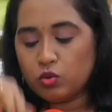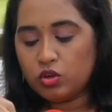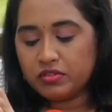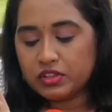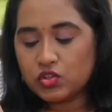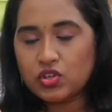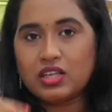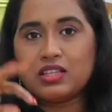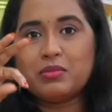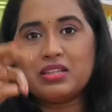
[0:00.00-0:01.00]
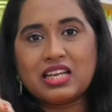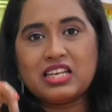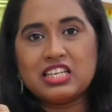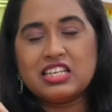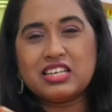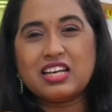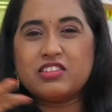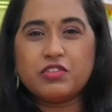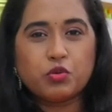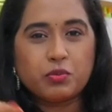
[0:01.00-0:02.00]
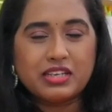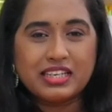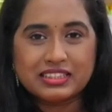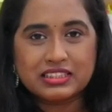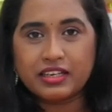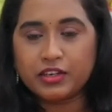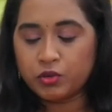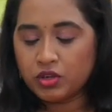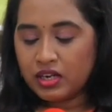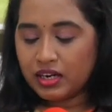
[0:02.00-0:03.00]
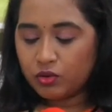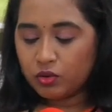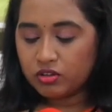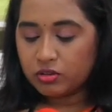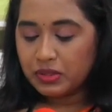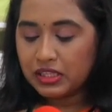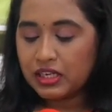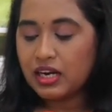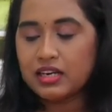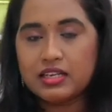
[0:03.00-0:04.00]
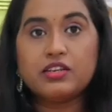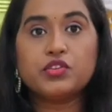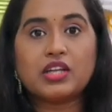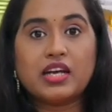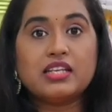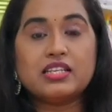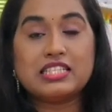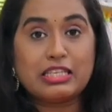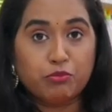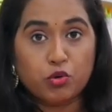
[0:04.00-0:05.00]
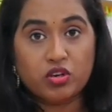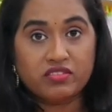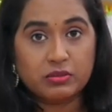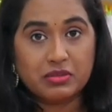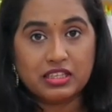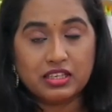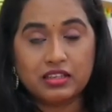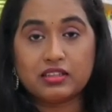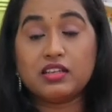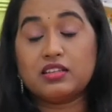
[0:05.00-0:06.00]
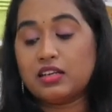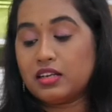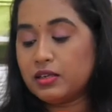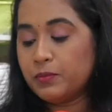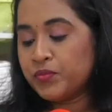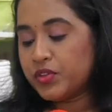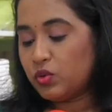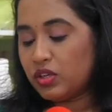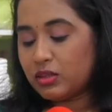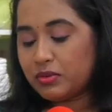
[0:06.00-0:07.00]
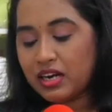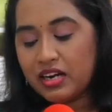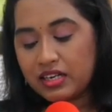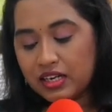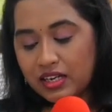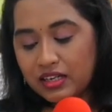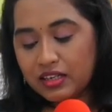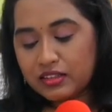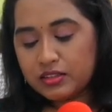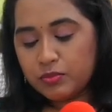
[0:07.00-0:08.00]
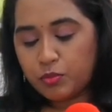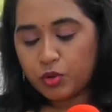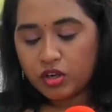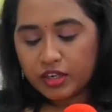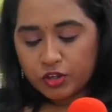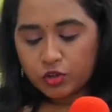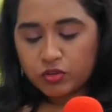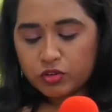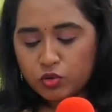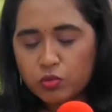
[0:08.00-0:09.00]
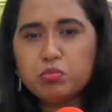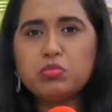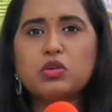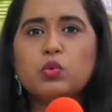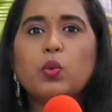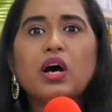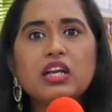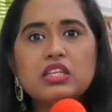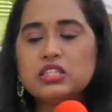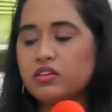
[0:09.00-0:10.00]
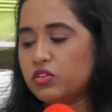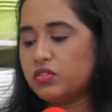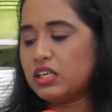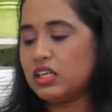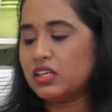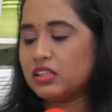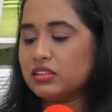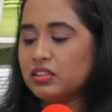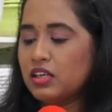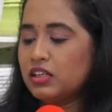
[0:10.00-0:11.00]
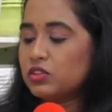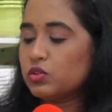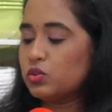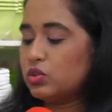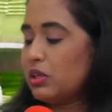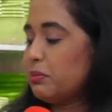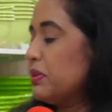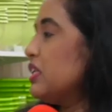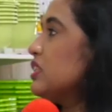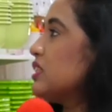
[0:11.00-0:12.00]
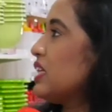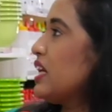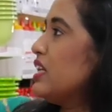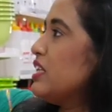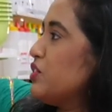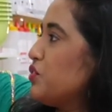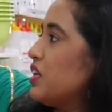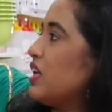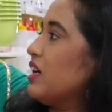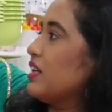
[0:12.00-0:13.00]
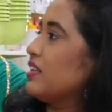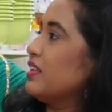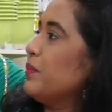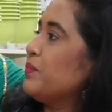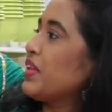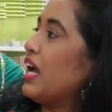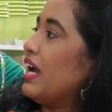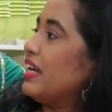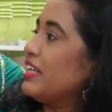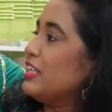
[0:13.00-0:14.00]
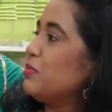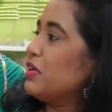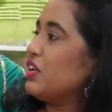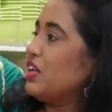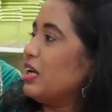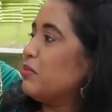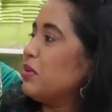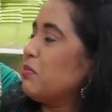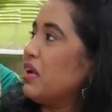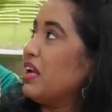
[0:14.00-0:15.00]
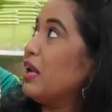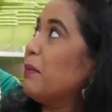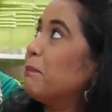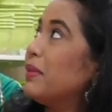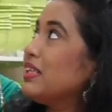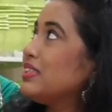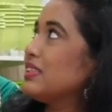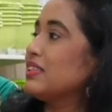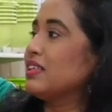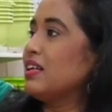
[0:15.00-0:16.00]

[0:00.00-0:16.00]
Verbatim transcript: உள்ளே வச்சோம்னா அது அப்படியே தண்ணி நின்று அதுவே ஒரு மாதிரி டஸ்ட் ஆகிடும் ஆனால் உங்களுக்கு வந்து பார்த்திங்கன்னா அடியிலையும் தண்ணி ஈஸியாக போகிற விதமாக தான் இருக்குது அதனால் உங்களுக்கு அந்த மாதிரி அழுக்கலாம் ஆகாது ப்ராடக்ட்டும் வந்து ரொம்ப குவாலிட்டி அவ்வளோ நல்லா இருக்குது ஸோ ஜப்பனீஸ் ஸ்டைலில் டிஃப்ரெண்ட்டாக இருக்குது அண்ட் இது மட்டும் இல்லாமல் மெயினாக மக்ஸ்